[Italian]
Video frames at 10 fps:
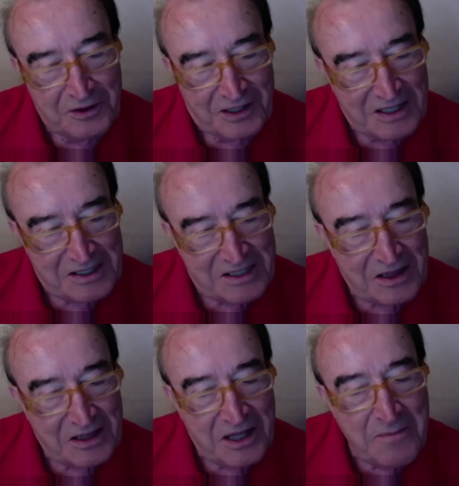tra
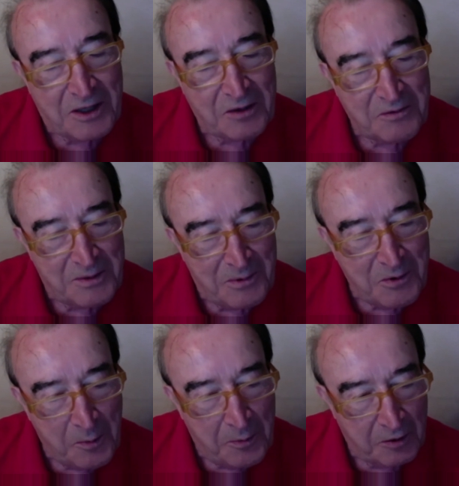settembre
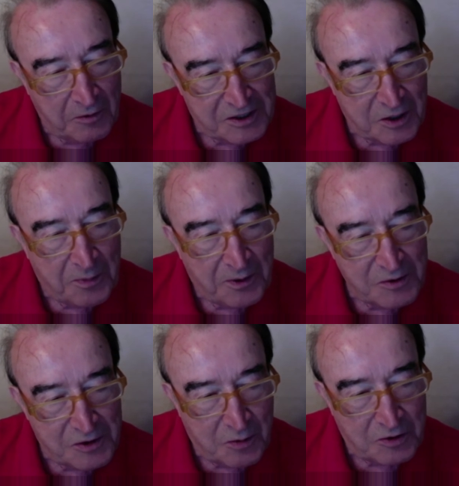e questo primo
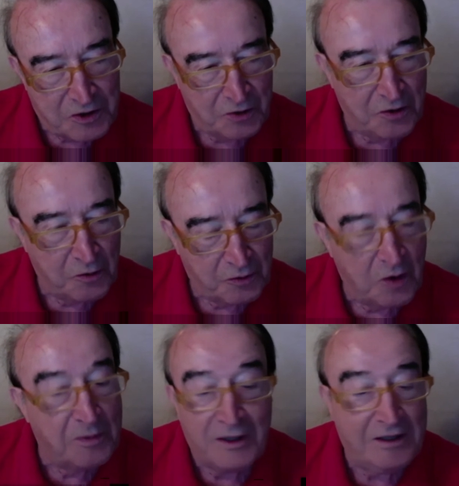scorcio di
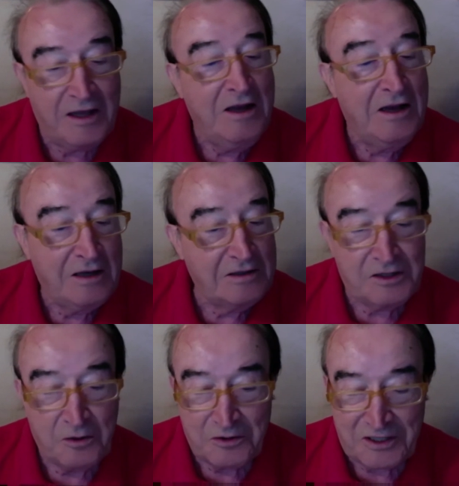ottobre, che
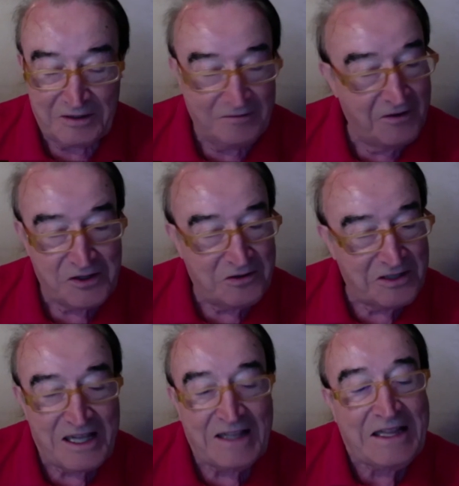sono, vi sono
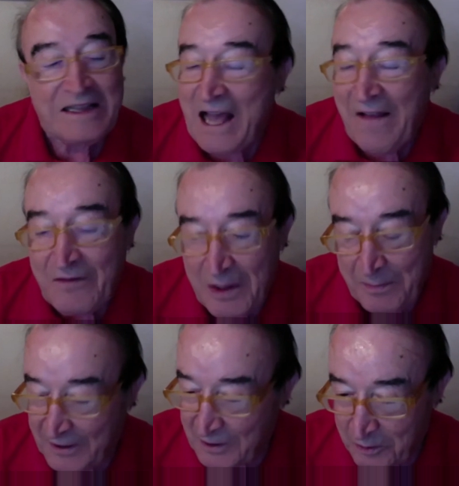state tante
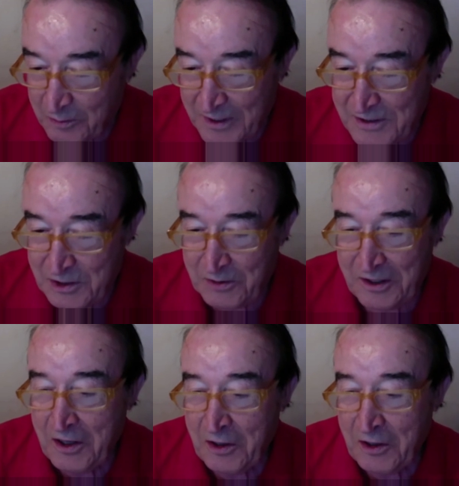perturbazioni.